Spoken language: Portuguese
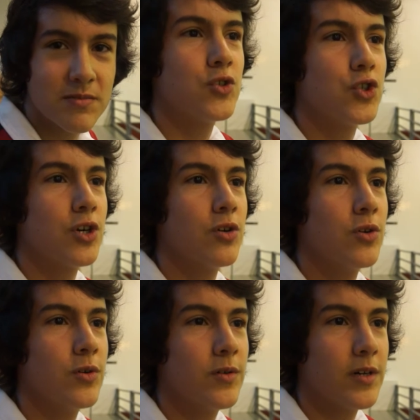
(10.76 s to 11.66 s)
Um
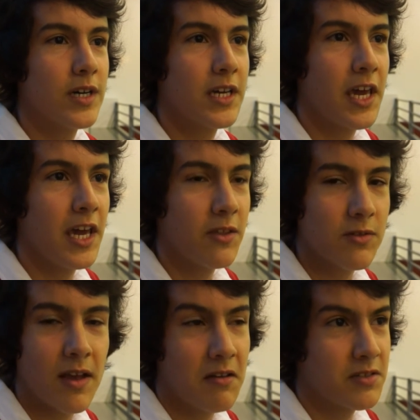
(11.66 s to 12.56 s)
jogo
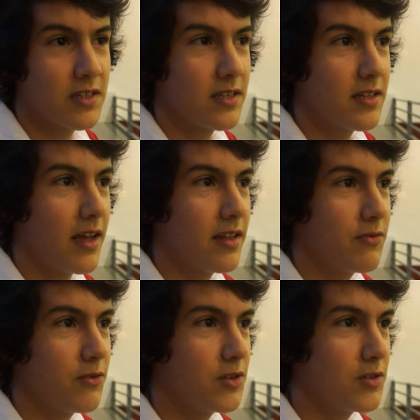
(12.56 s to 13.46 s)
vinhido, tá,
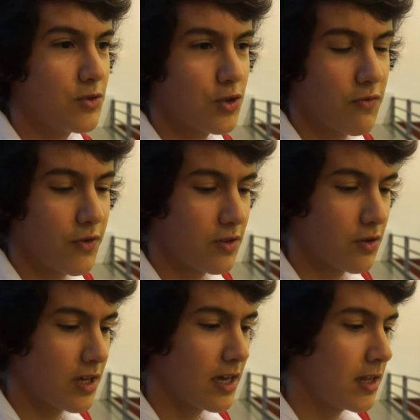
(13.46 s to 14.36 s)
foi, o jogo foi
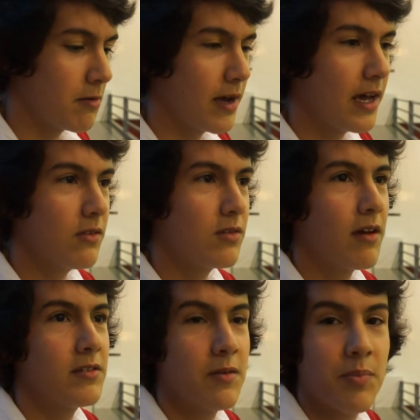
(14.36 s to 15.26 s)
todo equilibrado,
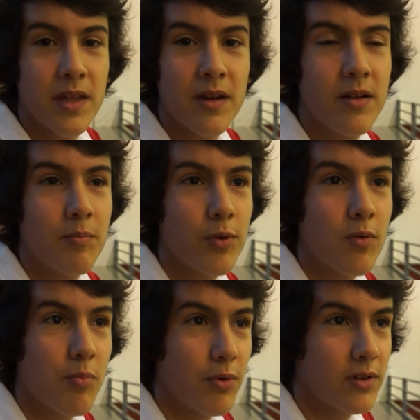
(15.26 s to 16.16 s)
estávamos a perder por
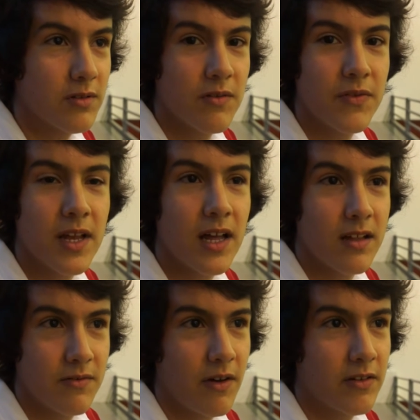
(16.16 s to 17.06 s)
um ponto,
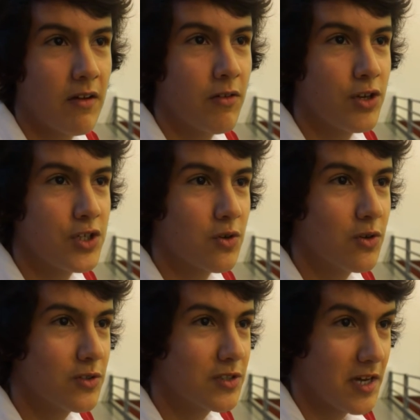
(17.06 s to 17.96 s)
afinal faltava dois
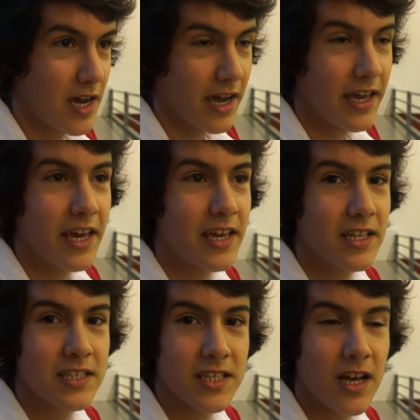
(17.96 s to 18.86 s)
segundos, ganhei
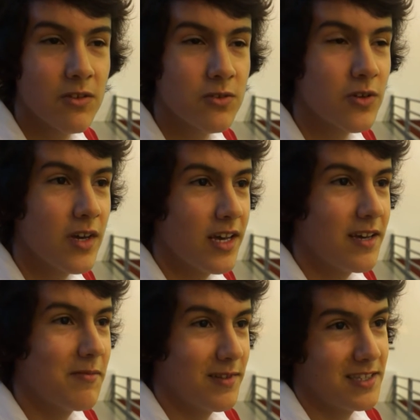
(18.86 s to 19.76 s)
aquele salto,
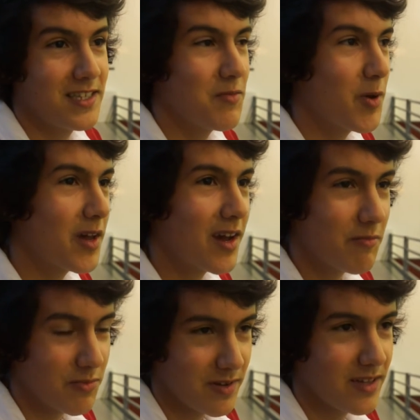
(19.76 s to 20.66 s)
lancei do meio
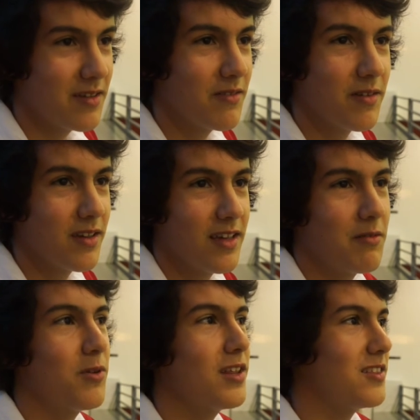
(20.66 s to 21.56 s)
campo e, e,
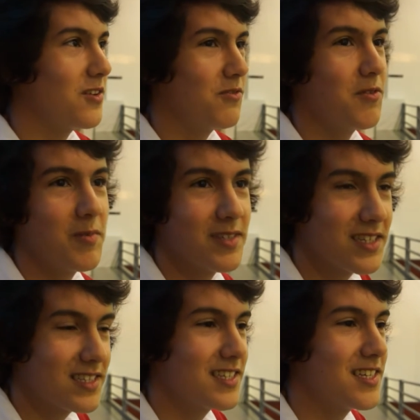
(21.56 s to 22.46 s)
a bola entrou. Foi uma
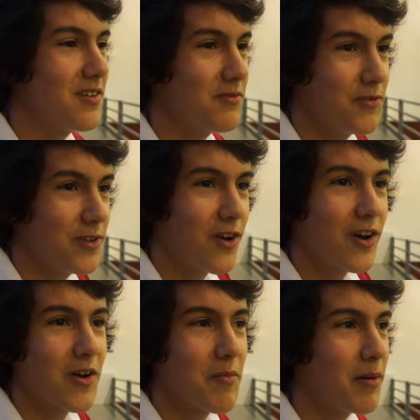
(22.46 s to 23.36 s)
sensação, fui
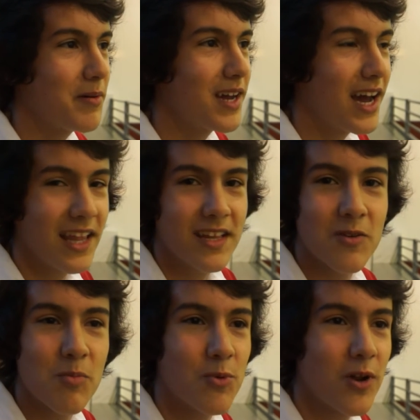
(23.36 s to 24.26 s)
logo correr para a bancada,
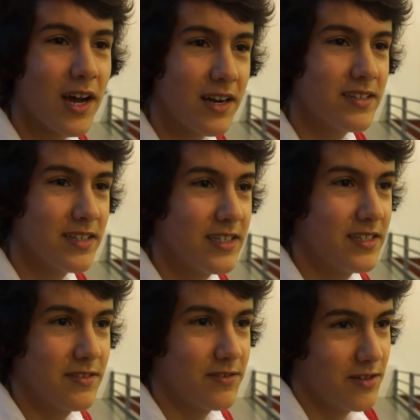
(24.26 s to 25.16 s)
comemorar,
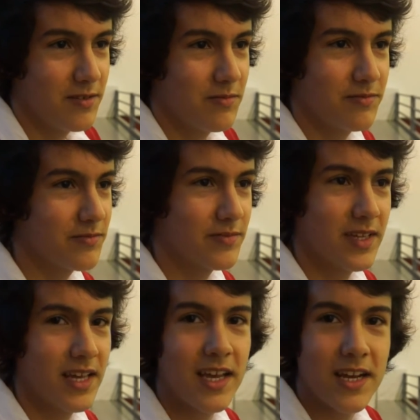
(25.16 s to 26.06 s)
foi
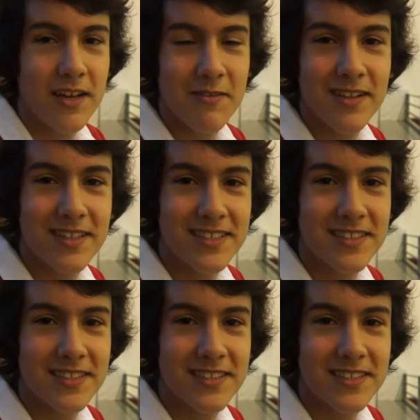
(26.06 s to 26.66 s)
incrível.